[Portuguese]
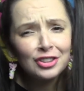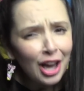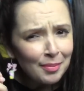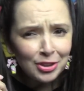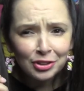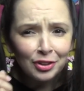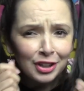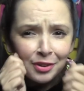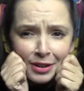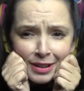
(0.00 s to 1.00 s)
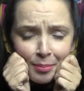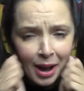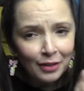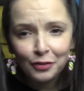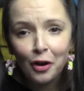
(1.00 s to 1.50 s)
Já imaginou que coisa
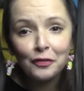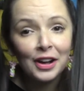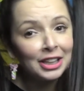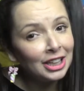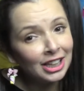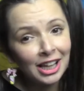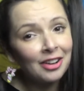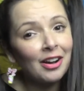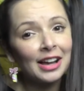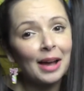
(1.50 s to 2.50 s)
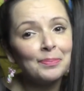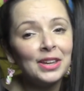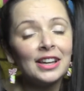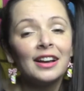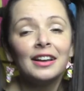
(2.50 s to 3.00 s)
mais fofa, Nina com a
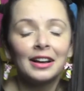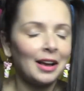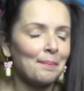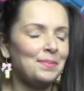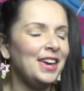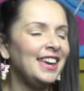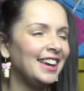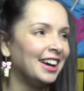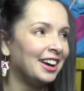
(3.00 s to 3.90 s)
capinha? Capinha?